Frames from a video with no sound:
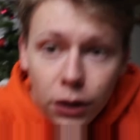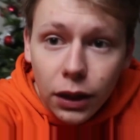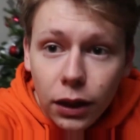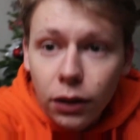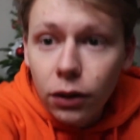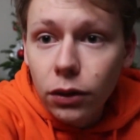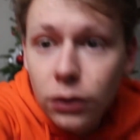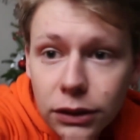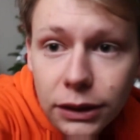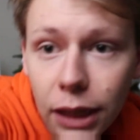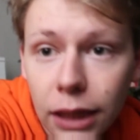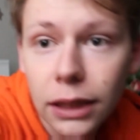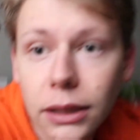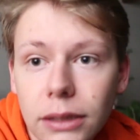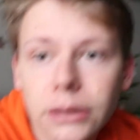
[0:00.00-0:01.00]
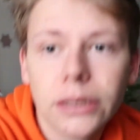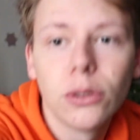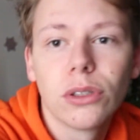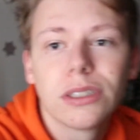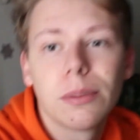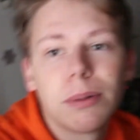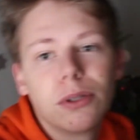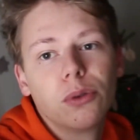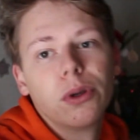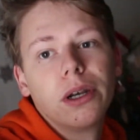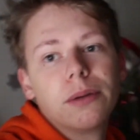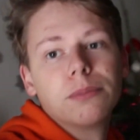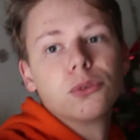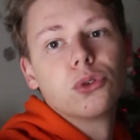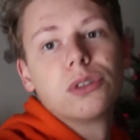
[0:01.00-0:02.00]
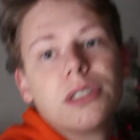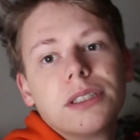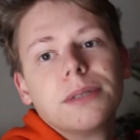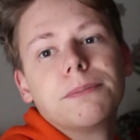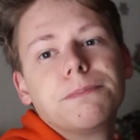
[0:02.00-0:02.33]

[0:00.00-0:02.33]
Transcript: vous allez voir un homme fier de son sapin de Noël,